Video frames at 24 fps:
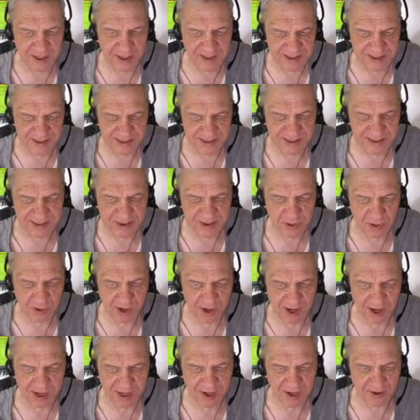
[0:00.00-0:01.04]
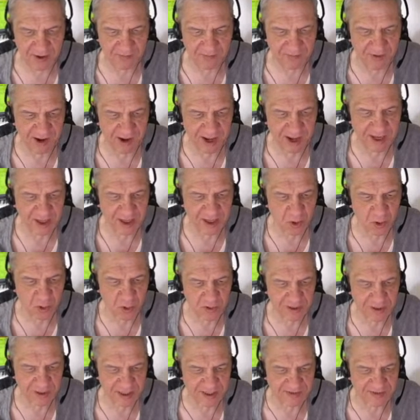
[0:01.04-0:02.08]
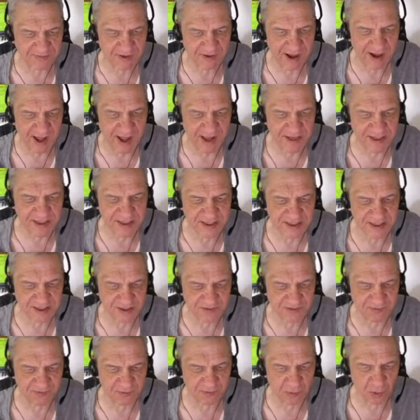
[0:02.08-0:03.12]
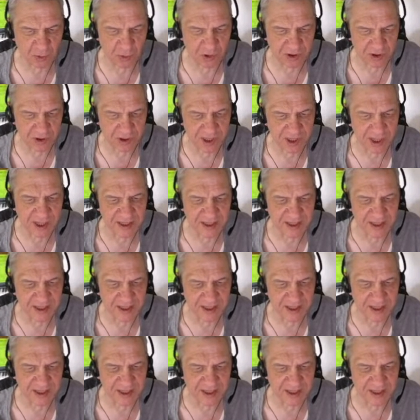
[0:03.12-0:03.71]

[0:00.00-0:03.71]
die zu einer Veränderung des Verhaltens führen,